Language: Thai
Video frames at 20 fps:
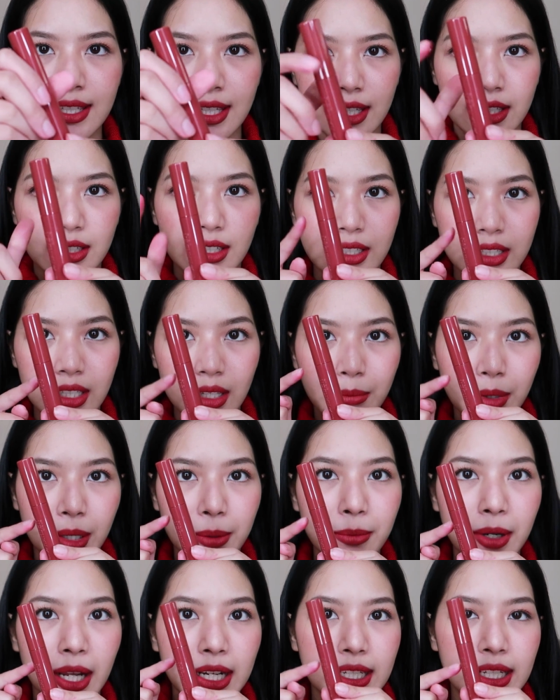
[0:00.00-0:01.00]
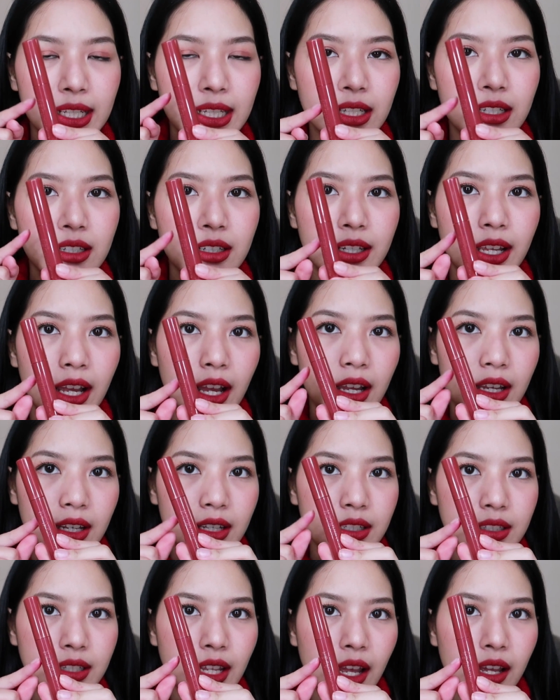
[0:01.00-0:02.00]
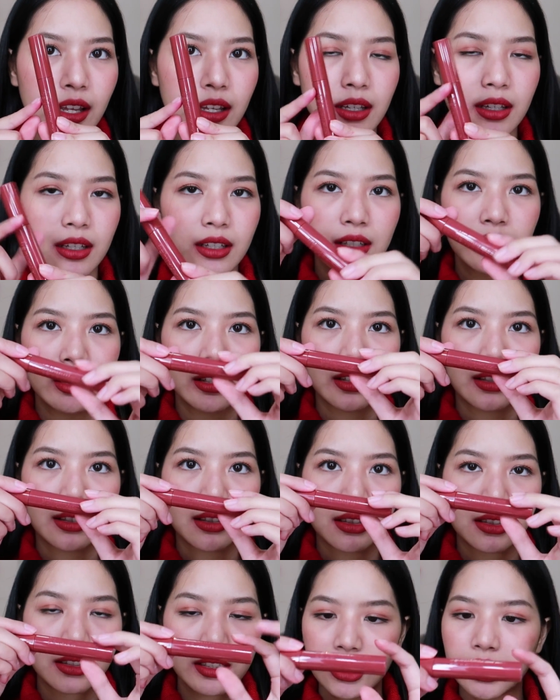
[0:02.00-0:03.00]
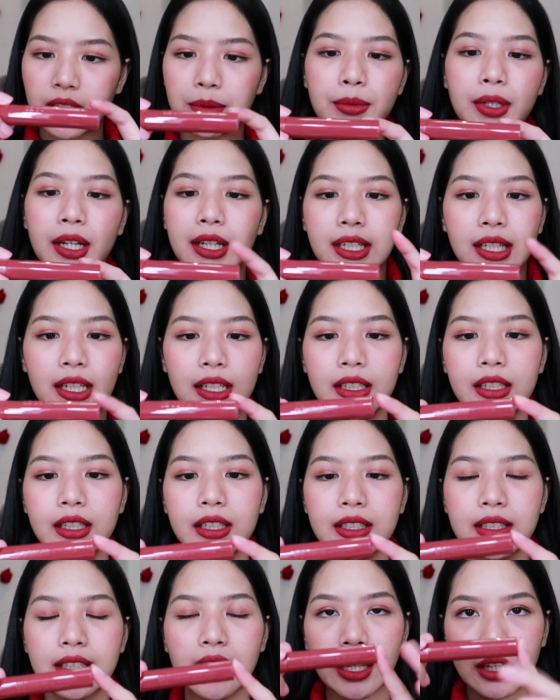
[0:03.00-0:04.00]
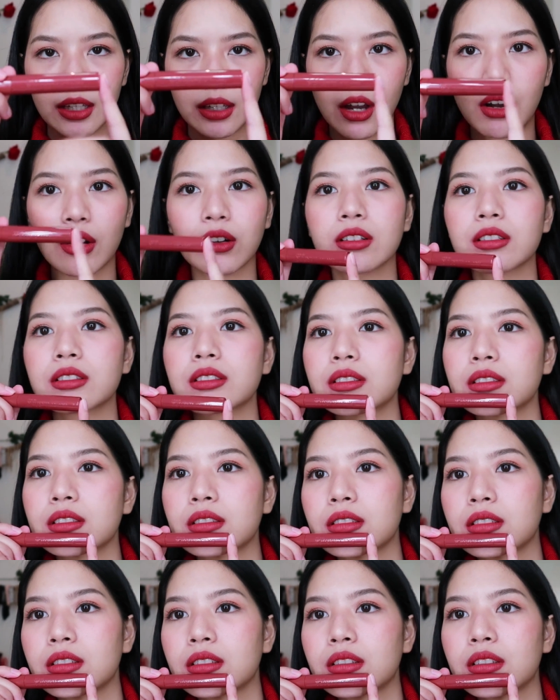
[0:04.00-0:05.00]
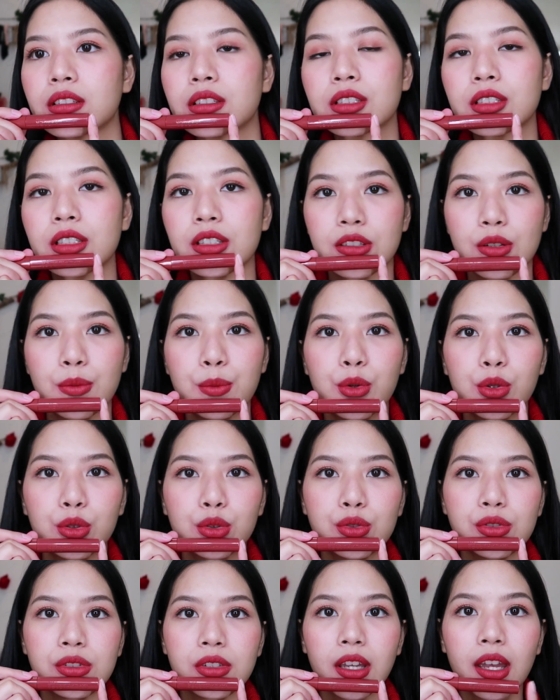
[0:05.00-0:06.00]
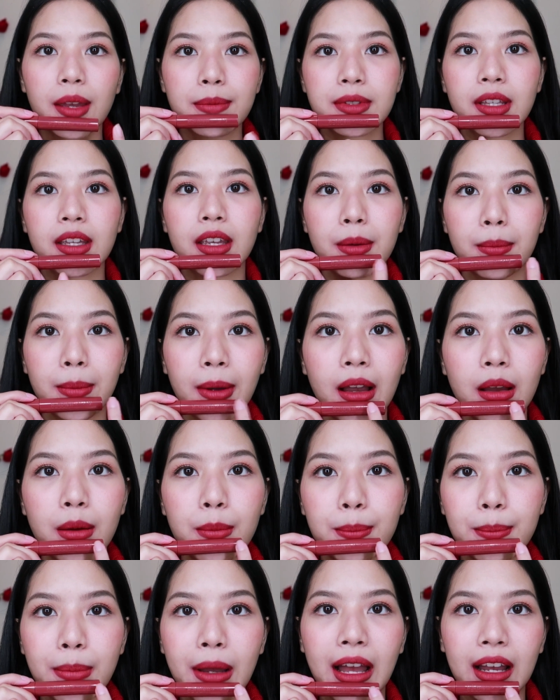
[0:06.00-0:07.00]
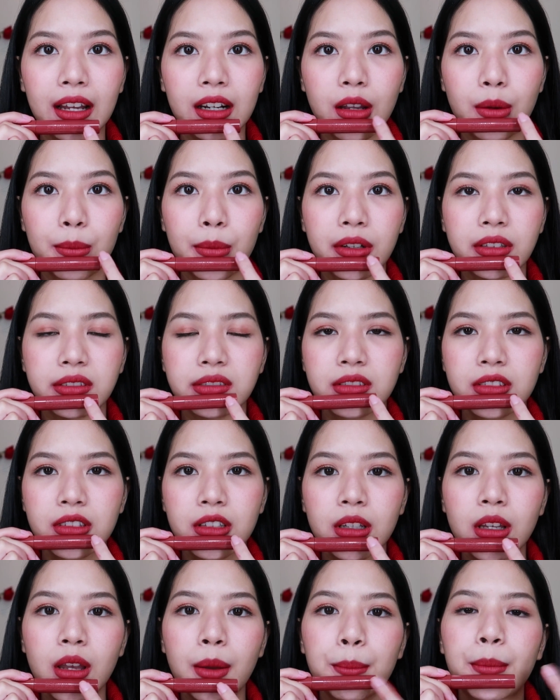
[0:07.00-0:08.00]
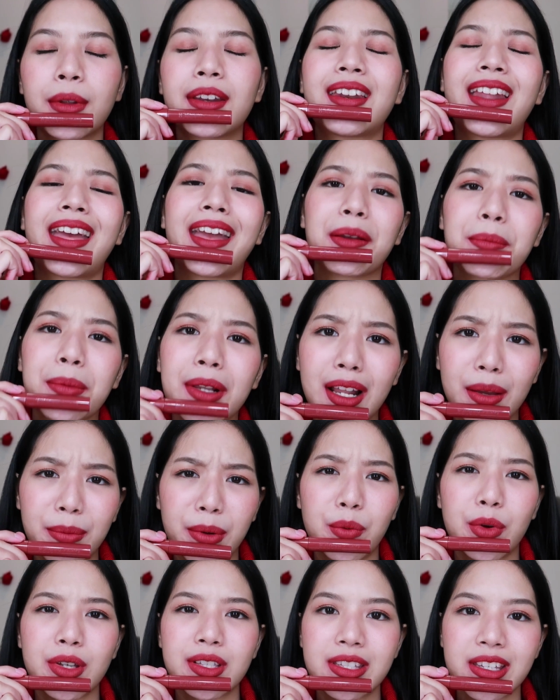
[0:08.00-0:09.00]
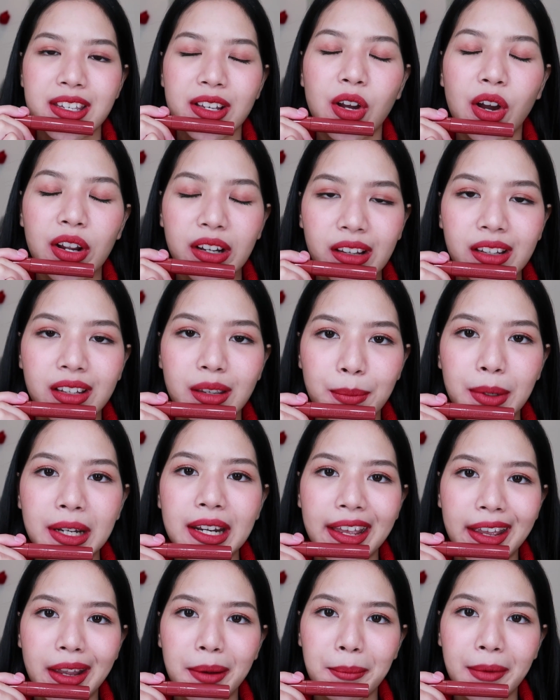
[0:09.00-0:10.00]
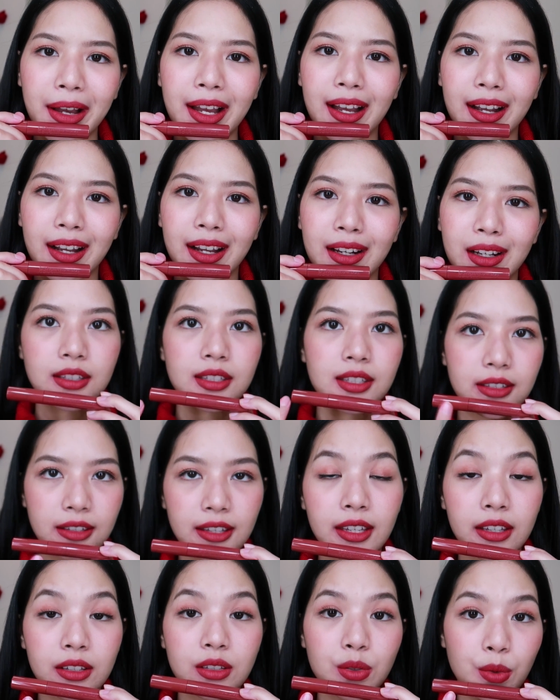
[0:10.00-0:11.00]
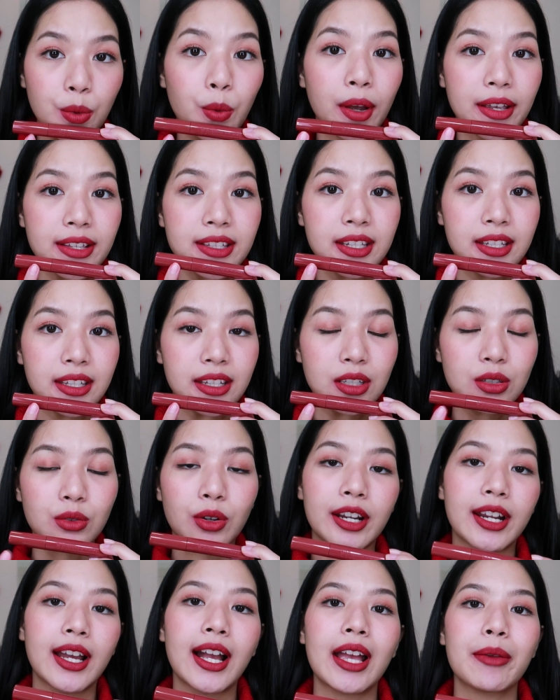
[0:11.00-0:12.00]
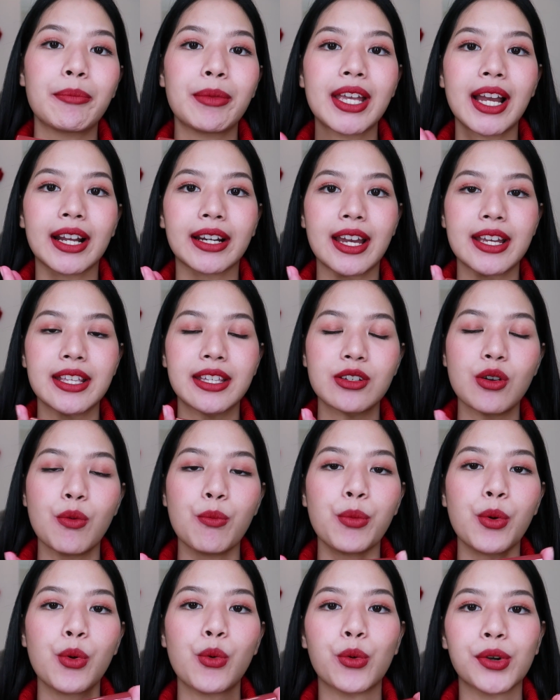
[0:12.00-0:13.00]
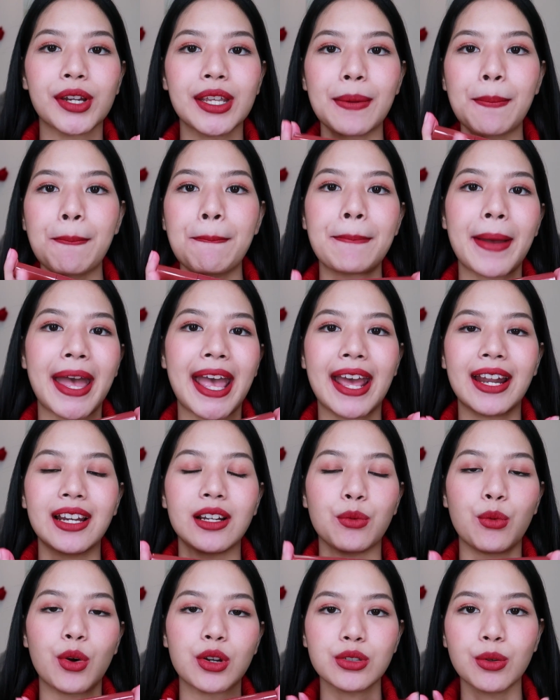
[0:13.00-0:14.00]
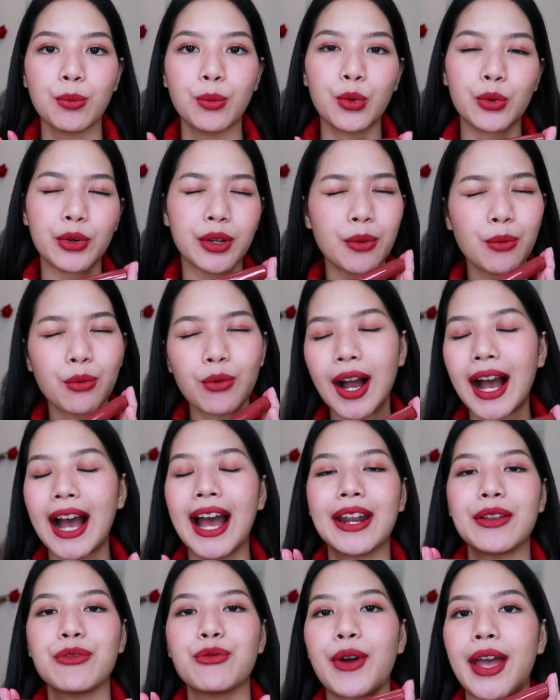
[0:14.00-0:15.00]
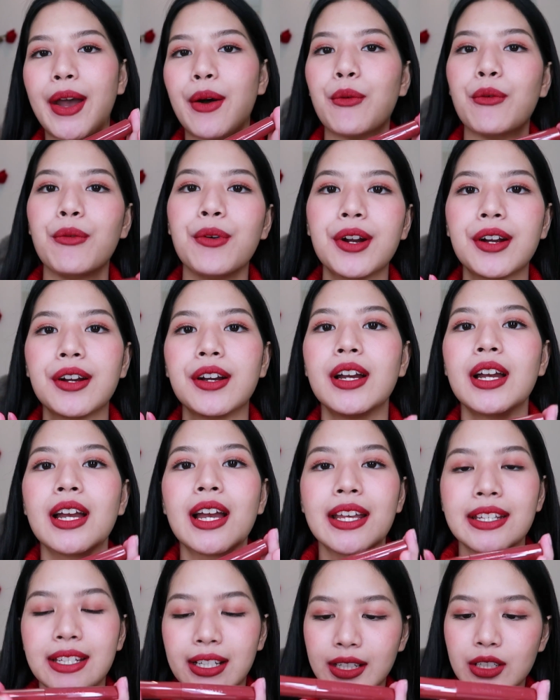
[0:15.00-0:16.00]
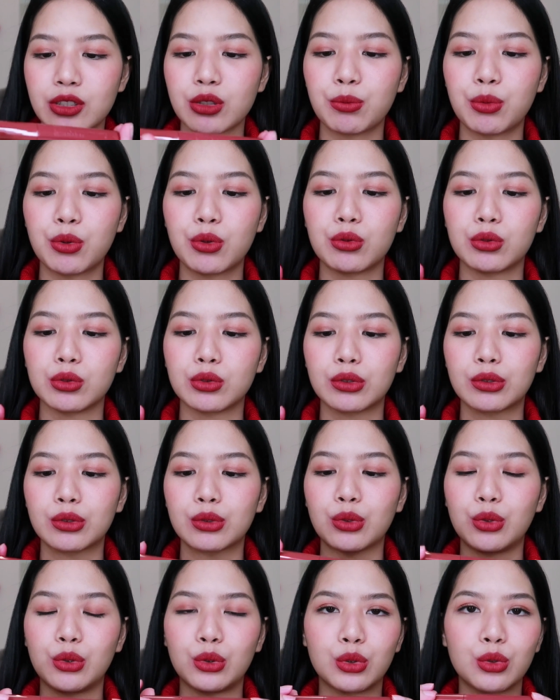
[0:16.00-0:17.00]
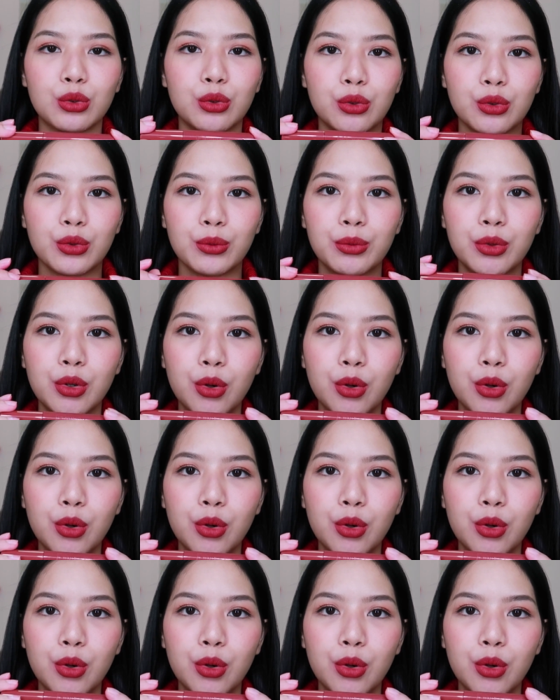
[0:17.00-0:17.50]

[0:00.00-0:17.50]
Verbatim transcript: สีจริงๆมันเหมือนนี้เลยอะเนี่ยสีเหมือนนี้เลยสีออกสีชมพูตุ่นเข้มแต่เห็นว่าปากเรามันมันแดงไปแล้วเพราะว่าสีก่อนหน้านี้มันแดงมากสีสวยสีนี้สวยถ้าใครไม่อยากได้ชมพูที่แปดหรือว่าชมพูที่หวานแหววเวอร์อยากได้ชมพูตุ่นตุ่นนุ่ม